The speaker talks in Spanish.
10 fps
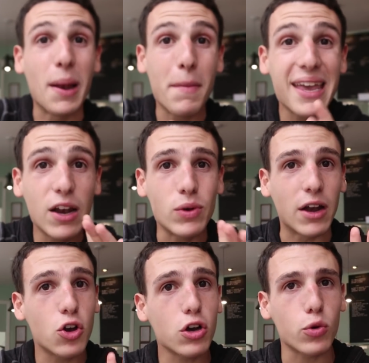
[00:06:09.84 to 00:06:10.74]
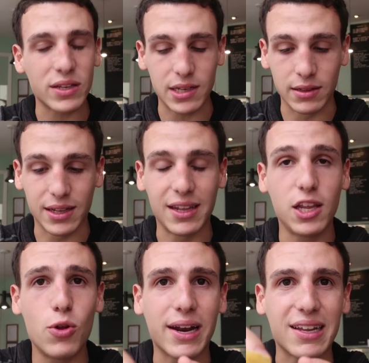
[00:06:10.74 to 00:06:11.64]
el media luna, no croissant,
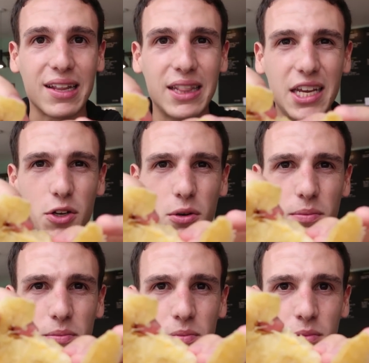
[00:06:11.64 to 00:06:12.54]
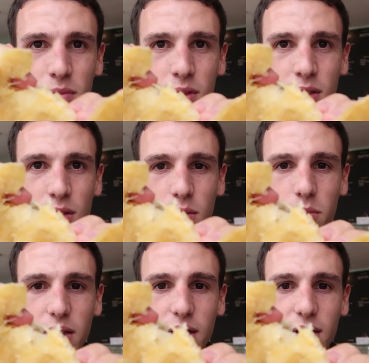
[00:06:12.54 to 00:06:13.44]
estilo argentino.
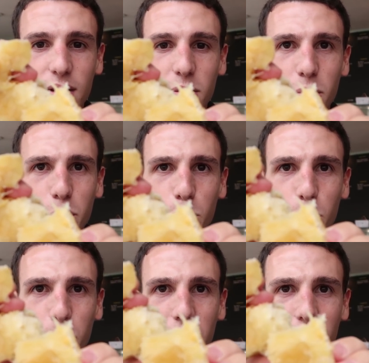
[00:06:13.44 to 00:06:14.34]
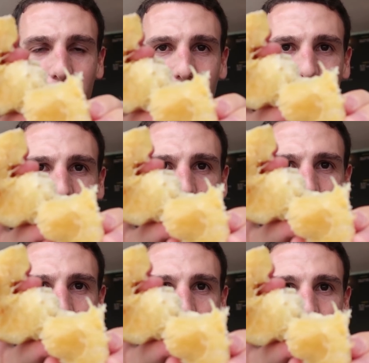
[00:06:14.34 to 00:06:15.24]
Miren, miren, miren.
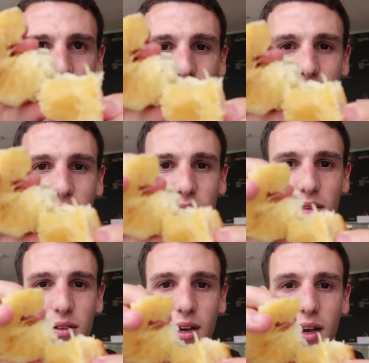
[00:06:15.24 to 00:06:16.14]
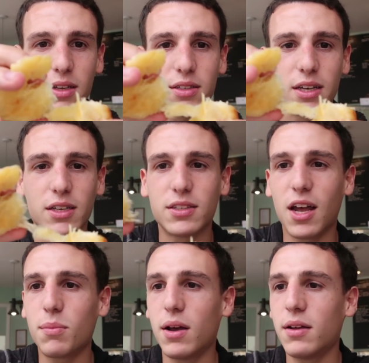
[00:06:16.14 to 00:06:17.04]
Ahí se
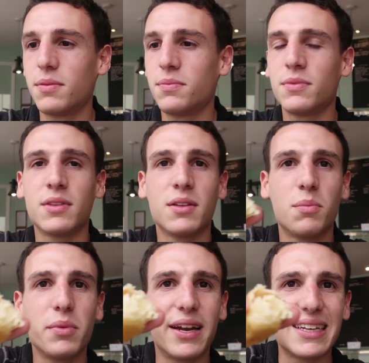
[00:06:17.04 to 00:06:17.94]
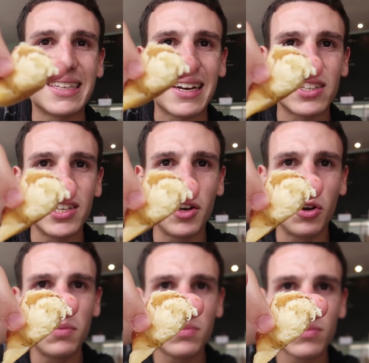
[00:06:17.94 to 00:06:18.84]
desarma. Miren ese
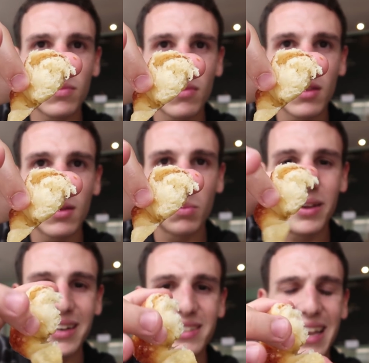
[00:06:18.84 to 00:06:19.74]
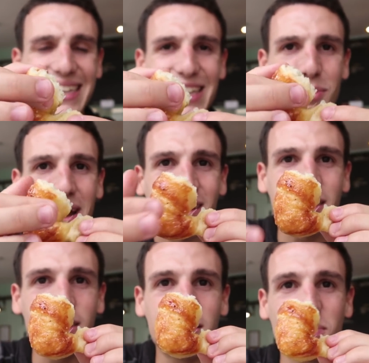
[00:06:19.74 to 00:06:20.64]
relleno. Miren ese, ese
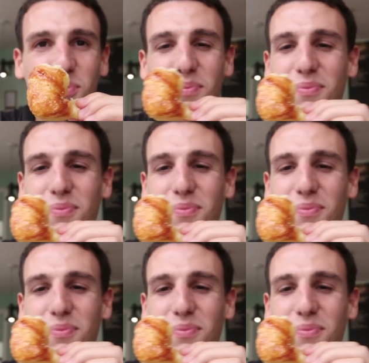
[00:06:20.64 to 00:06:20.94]
barniz.